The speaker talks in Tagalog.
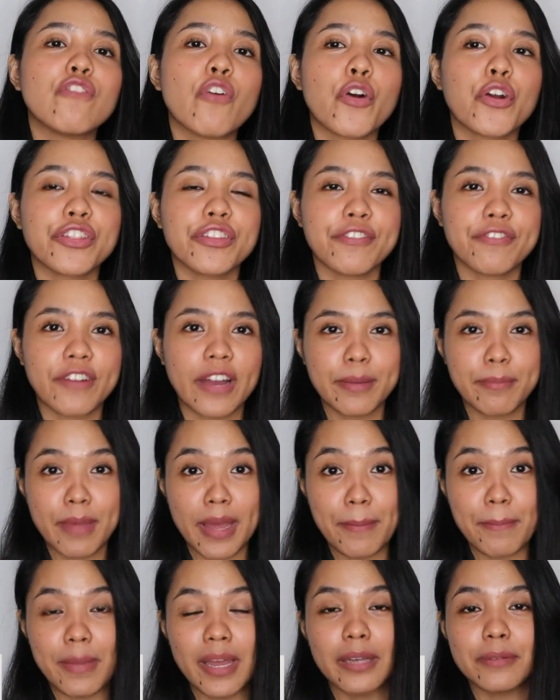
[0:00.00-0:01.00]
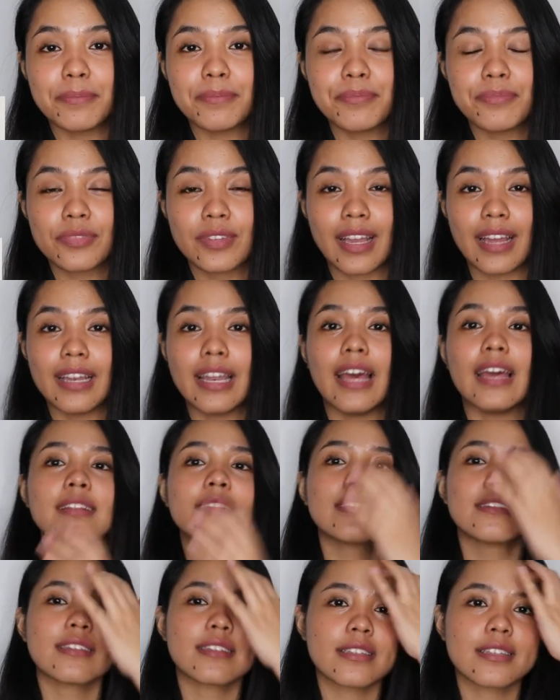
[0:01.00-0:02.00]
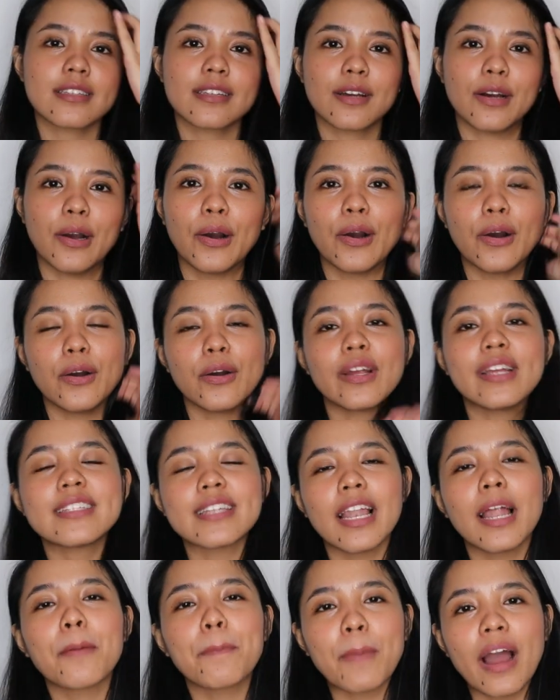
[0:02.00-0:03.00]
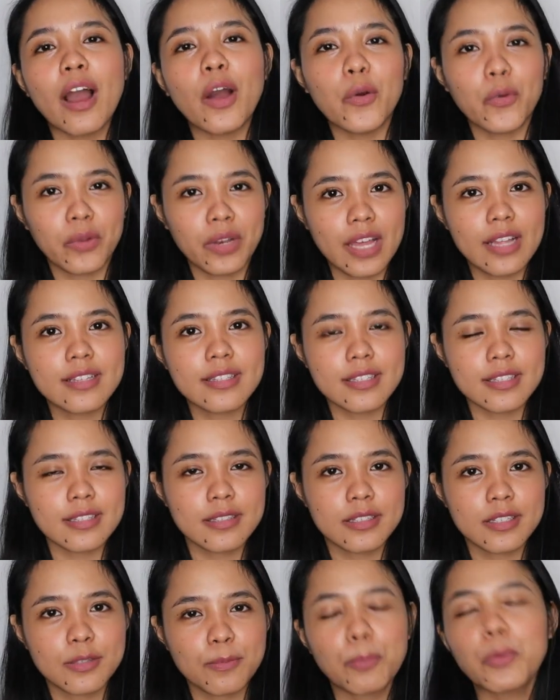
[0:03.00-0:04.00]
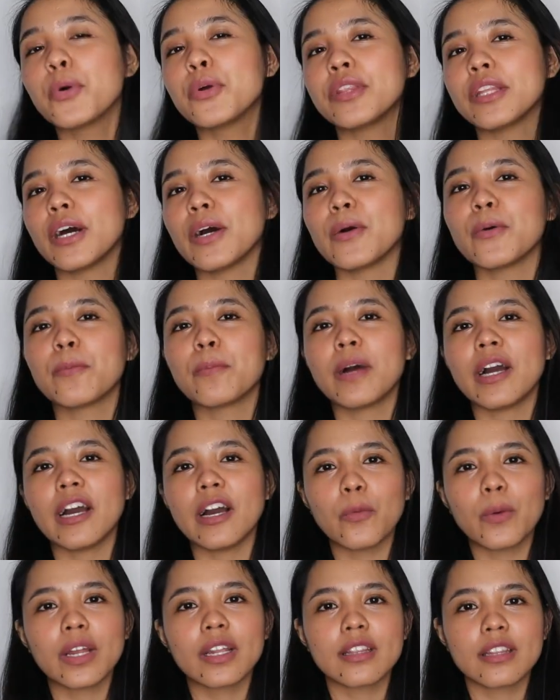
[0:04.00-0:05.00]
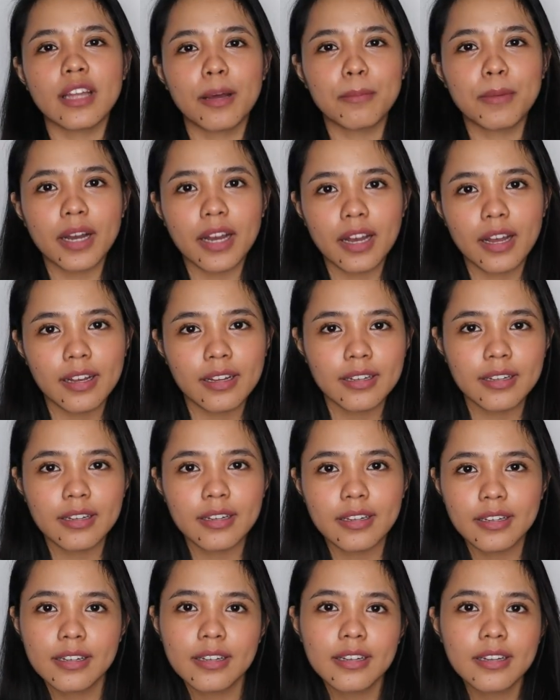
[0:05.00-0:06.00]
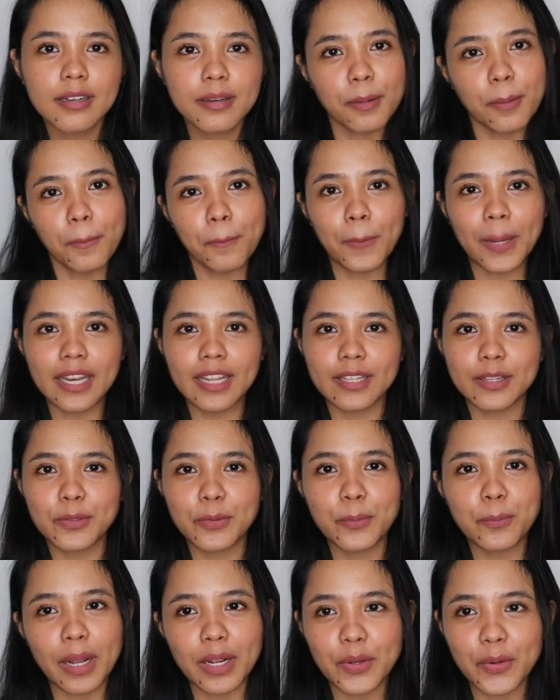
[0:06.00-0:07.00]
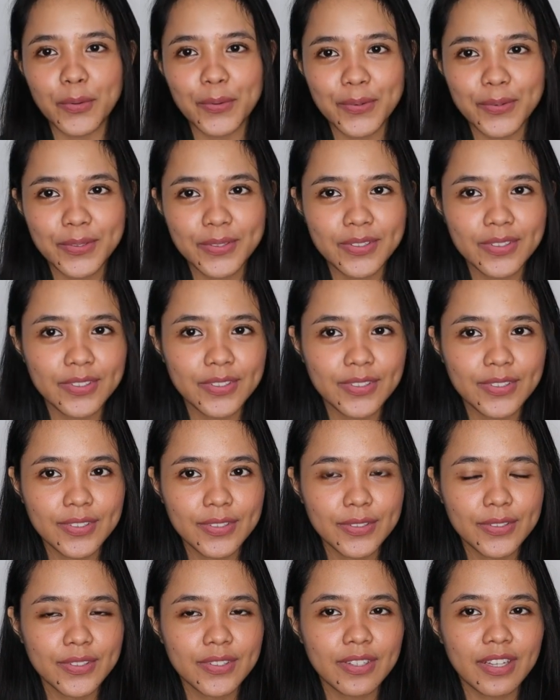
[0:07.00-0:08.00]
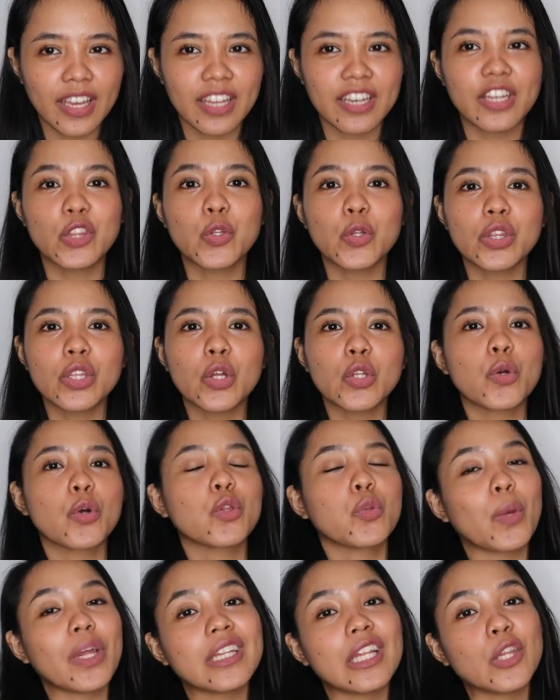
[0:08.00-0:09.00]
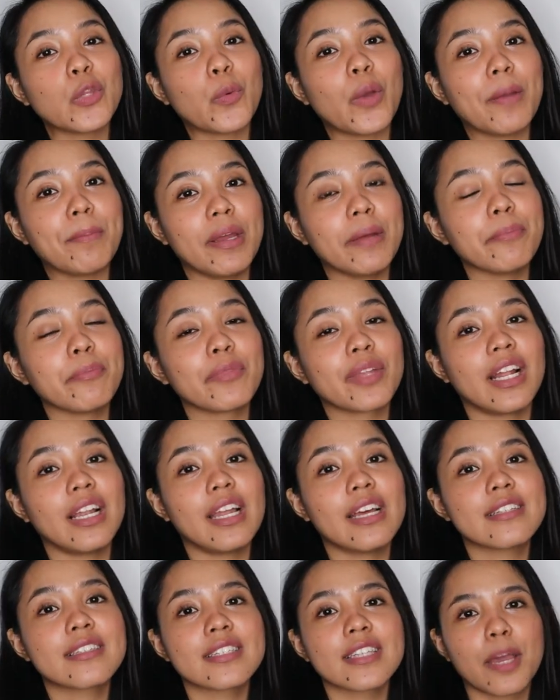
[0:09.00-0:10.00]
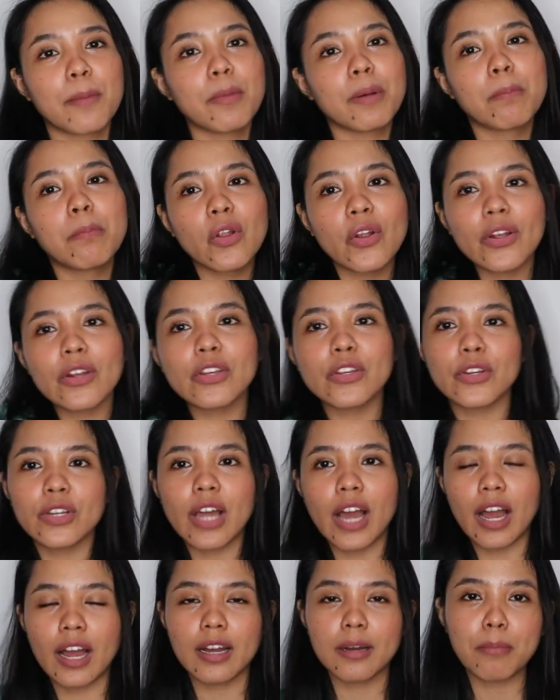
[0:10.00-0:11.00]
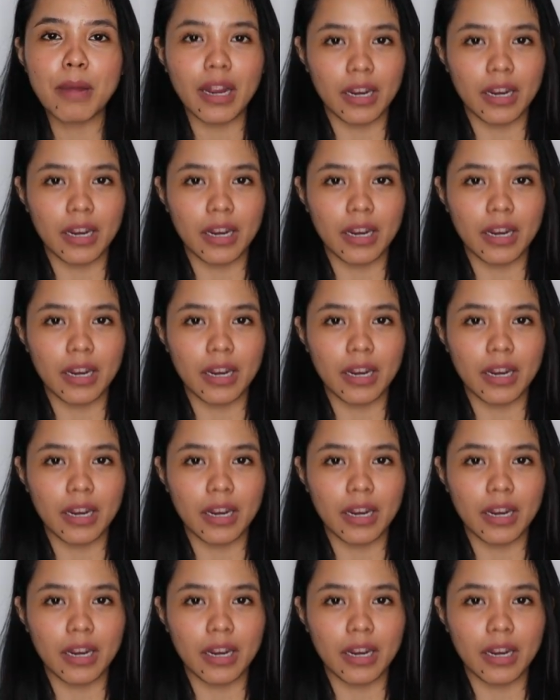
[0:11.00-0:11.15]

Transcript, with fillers: 45mm nga lens. Oo, isa lang pa akong lens po na kung makakwarta, makapalit bago. Kinindot daw tong 22mm nga lens kay ma-blur yun ang